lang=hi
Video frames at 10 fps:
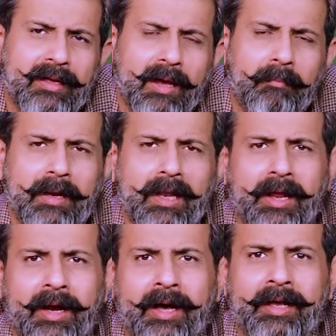अब
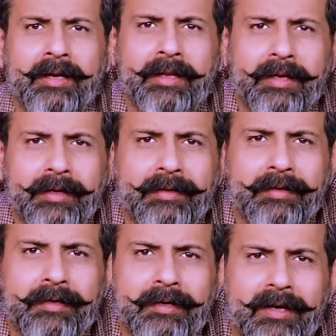बल्ला रहा ही नहीं
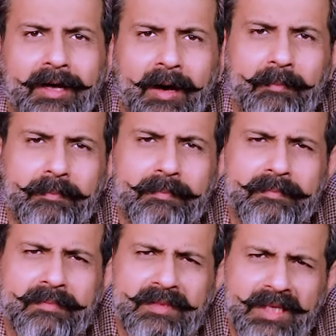अब
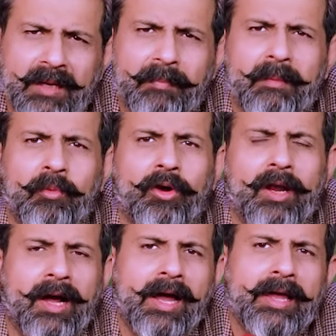तीर पर मोहर
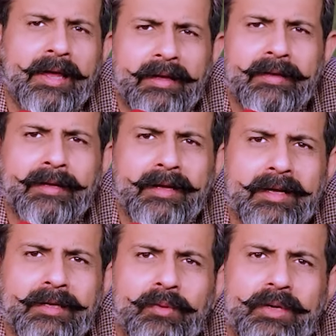लगाएं
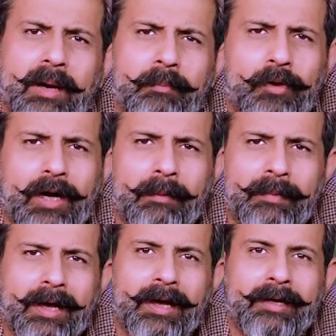क्योंकि अब
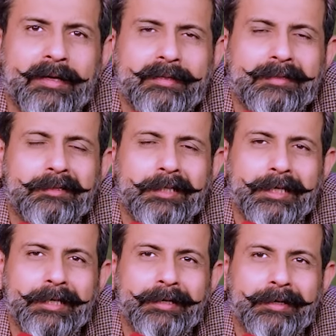मुकाबला
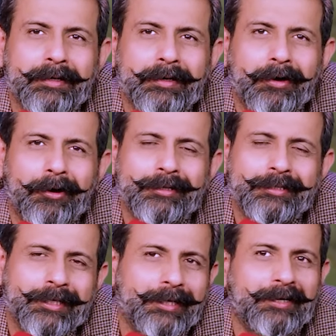तीर और
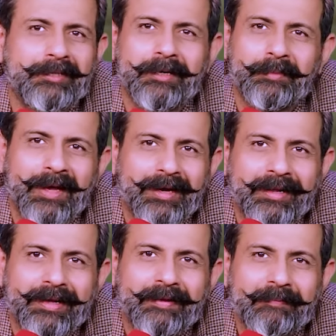शेर के
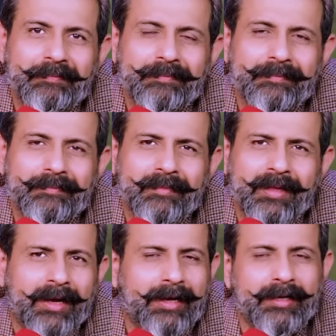दरमियान है
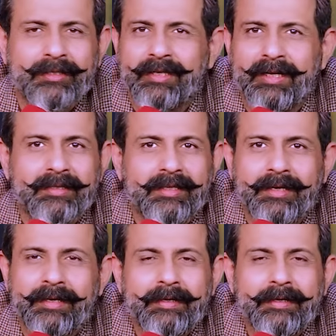आए ये सादगी